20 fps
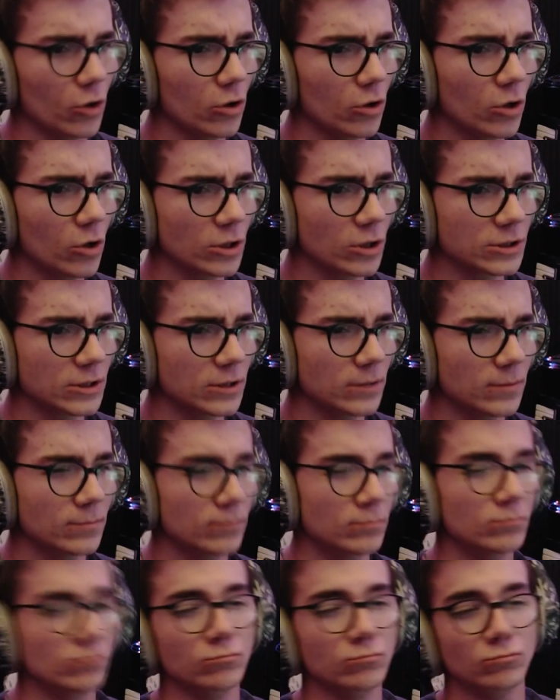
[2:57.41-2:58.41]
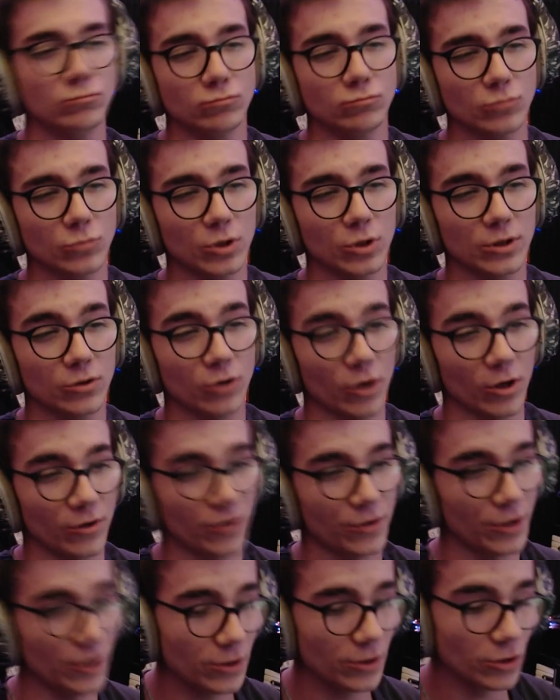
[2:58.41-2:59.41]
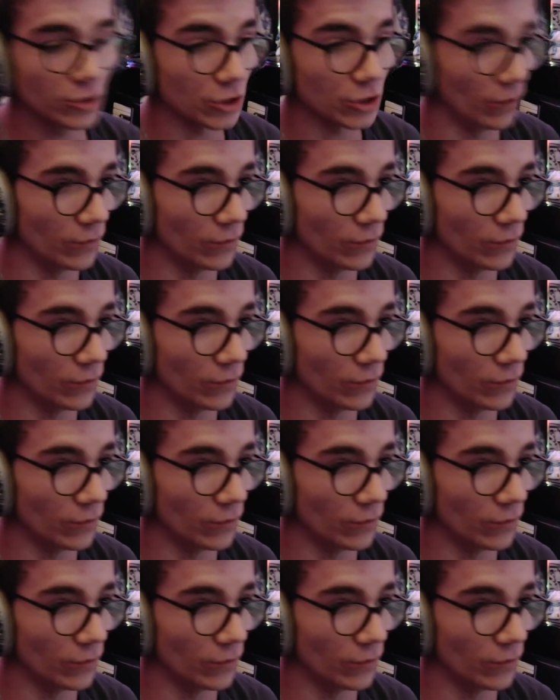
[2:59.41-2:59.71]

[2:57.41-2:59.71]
gekostet. Qualität, schauen wir uns